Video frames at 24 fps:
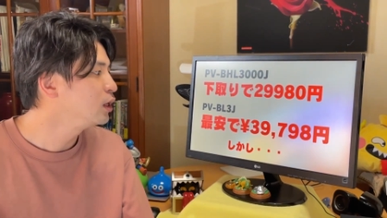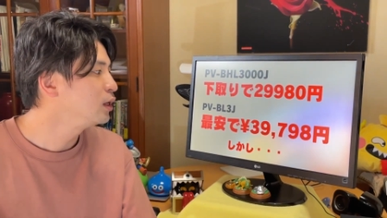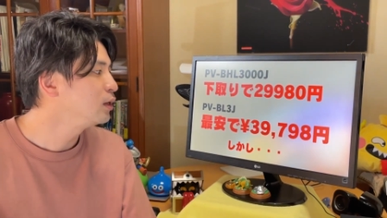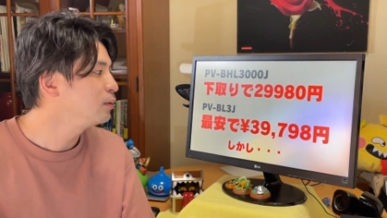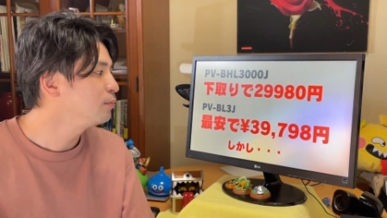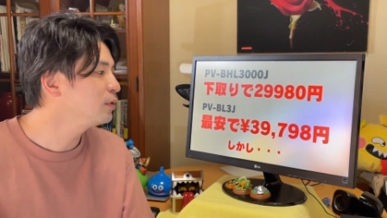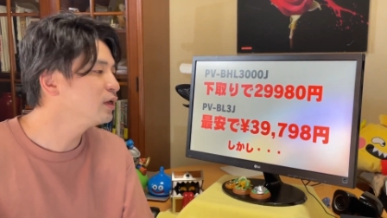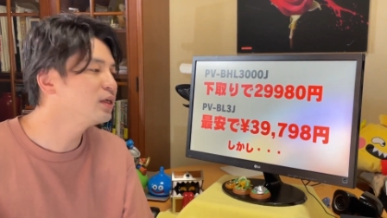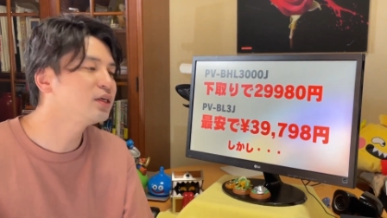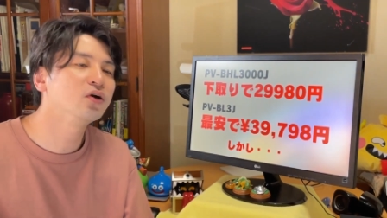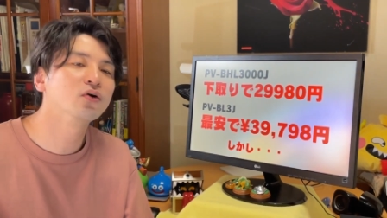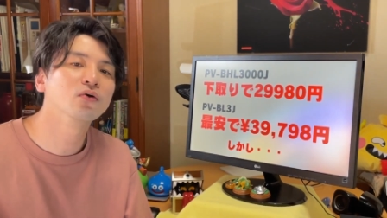
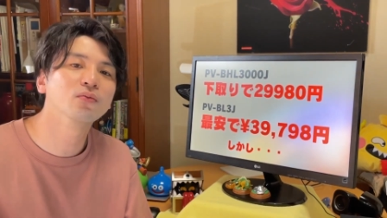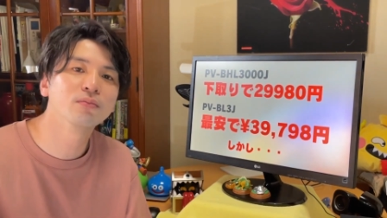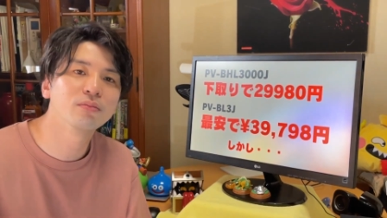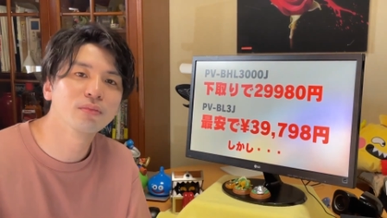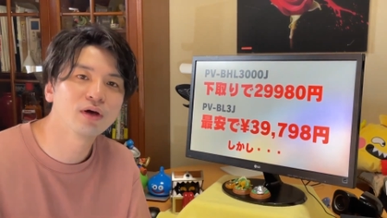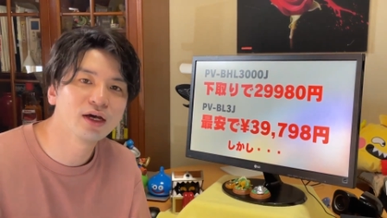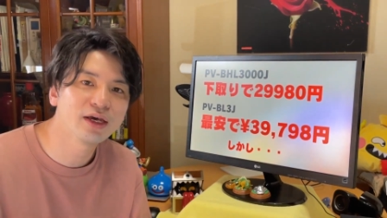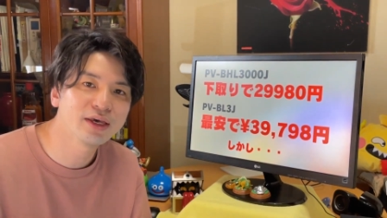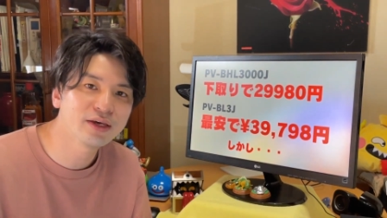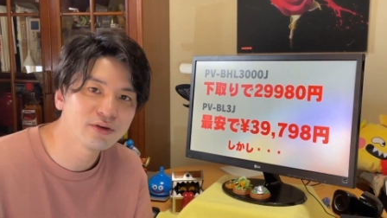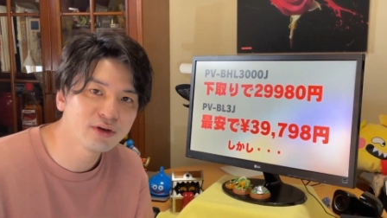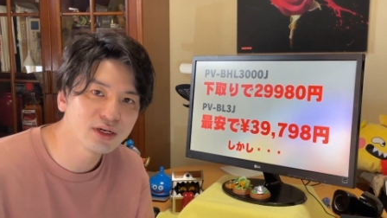まあよん
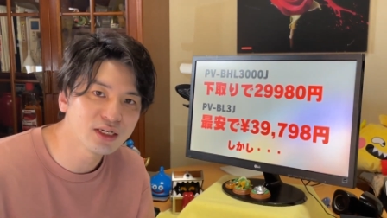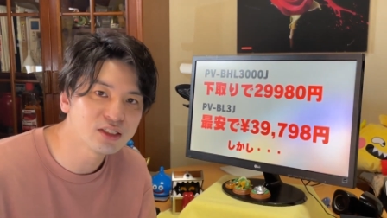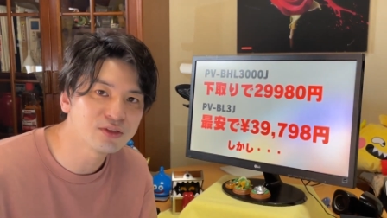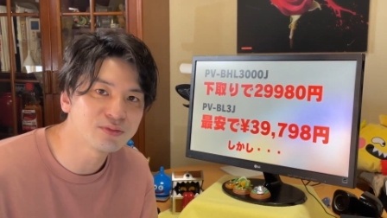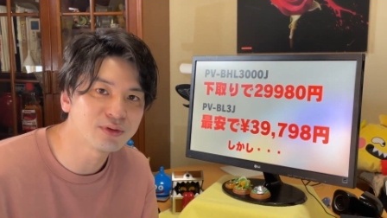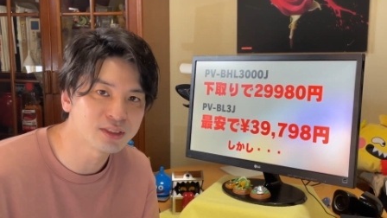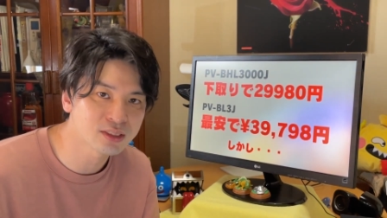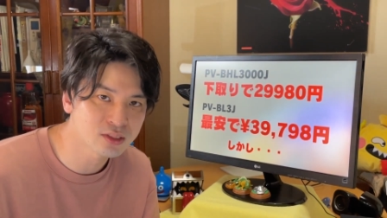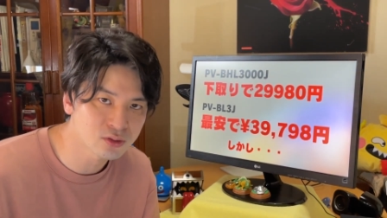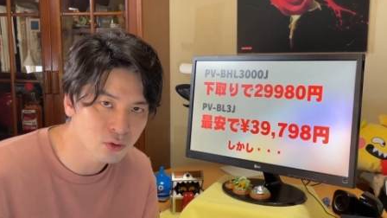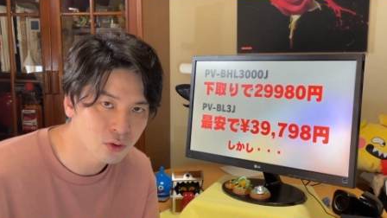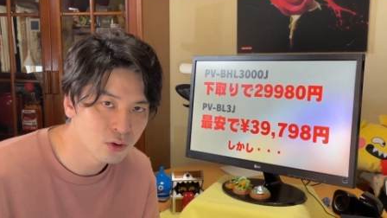まんえんぐらいし
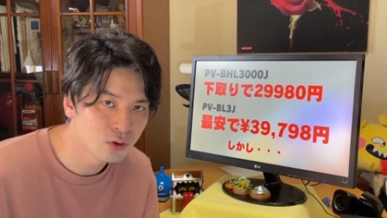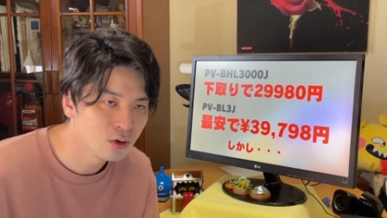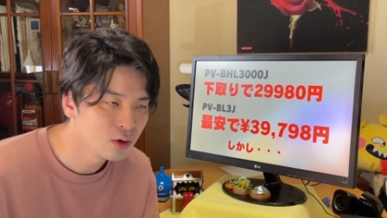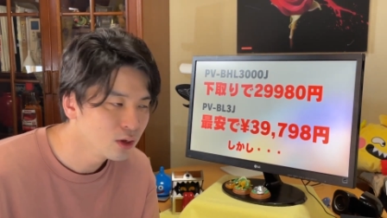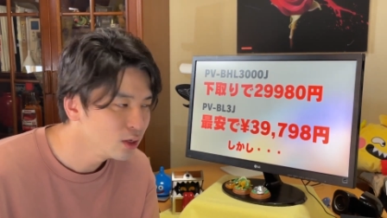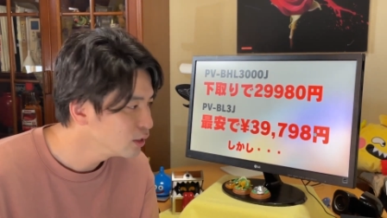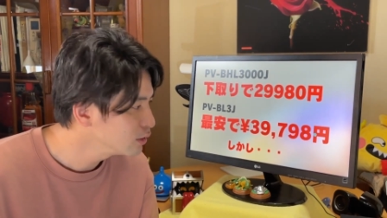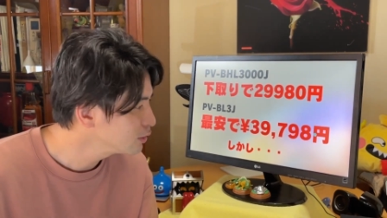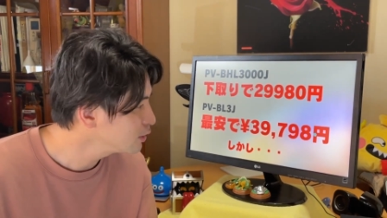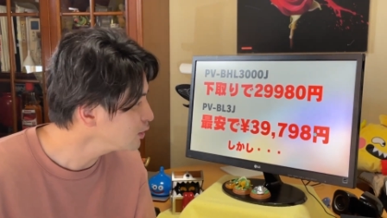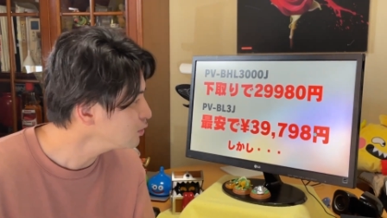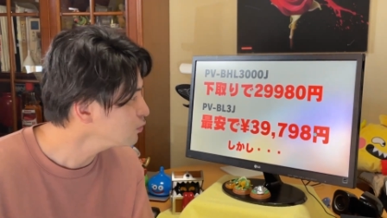ますと。
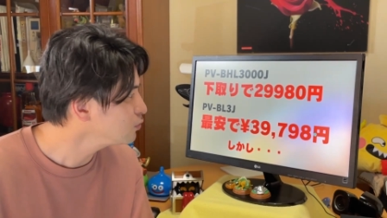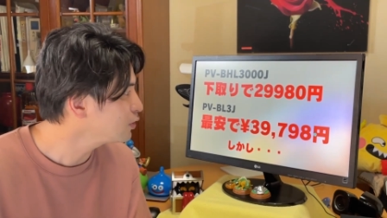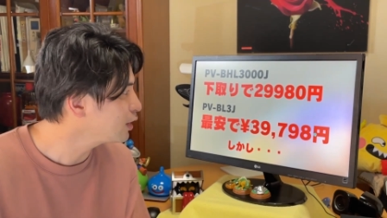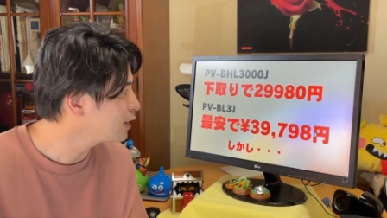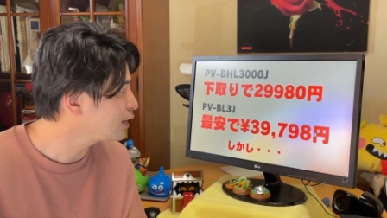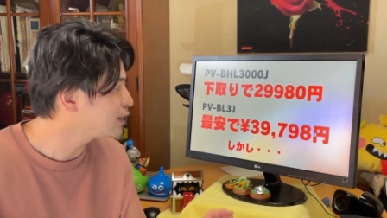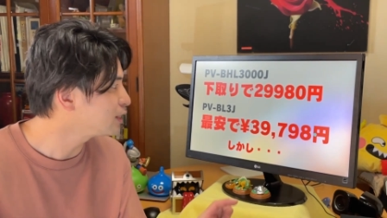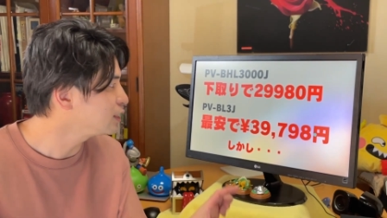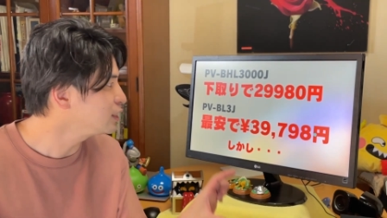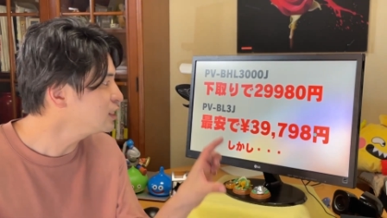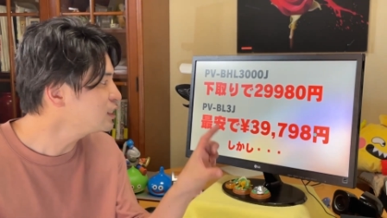なので